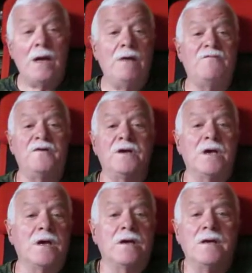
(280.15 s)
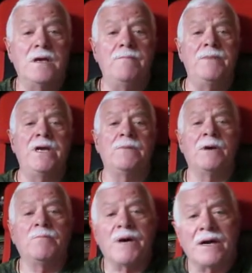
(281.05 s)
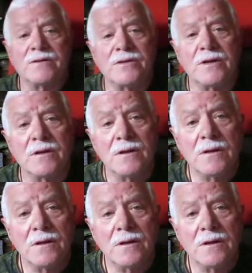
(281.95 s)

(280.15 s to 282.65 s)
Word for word: affinché in minima parte